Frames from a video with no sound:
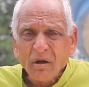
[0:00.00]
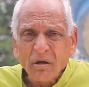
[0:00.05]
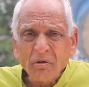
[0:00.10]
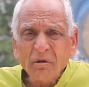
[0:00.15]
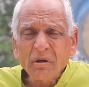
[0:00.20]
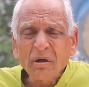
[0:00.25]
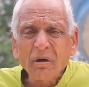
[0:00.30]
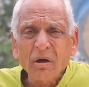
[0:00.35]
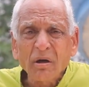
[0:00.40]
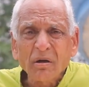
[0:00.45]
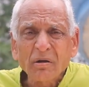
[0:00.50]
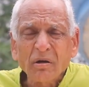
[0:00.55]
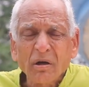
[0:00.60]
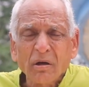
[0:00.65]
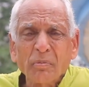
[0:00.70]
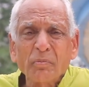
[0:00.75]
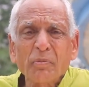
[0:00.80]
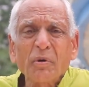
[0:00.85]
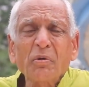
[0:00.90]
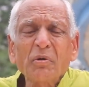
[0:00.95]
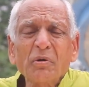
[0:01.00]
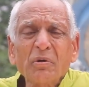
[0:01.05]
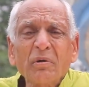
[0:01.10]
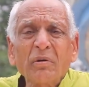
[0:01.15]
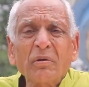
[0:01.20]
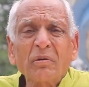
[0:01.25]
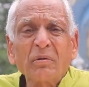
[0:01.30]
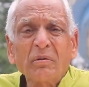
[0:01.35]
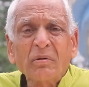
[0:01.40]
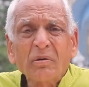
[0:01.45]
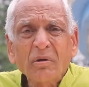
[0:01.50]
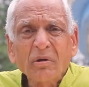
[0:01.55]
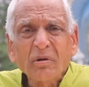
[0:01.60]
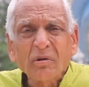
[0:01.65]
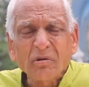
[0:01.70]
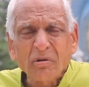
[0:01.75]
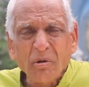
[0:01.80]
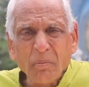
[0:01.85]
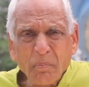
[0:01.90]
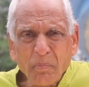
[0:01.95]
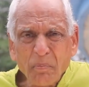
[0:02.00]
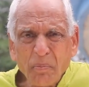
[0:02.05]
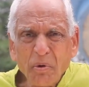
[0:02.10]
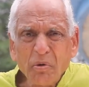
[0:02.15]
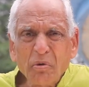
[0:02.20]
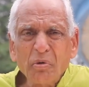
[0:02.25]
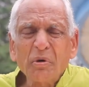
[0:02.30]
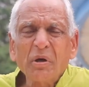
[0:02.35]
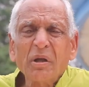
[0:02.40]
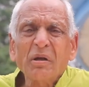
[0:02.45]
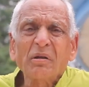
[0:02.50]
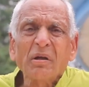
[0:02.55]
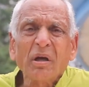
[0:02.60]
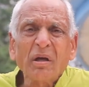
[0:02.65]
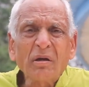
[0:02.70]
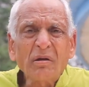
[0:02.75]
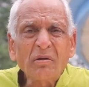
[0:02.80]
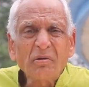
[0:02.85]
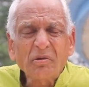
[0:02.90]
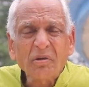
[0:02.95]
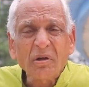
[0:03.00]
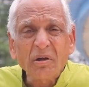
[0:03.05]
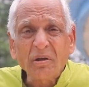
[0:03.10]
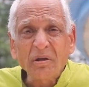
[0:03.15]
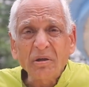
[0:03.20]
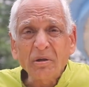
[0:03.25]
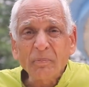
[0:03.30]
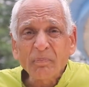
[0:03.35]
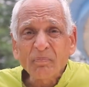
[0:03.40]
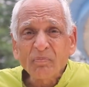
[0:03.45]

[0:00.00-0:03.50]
కనుక గర్భవతులు తప్పకుండా ధ్యానం చేయాలి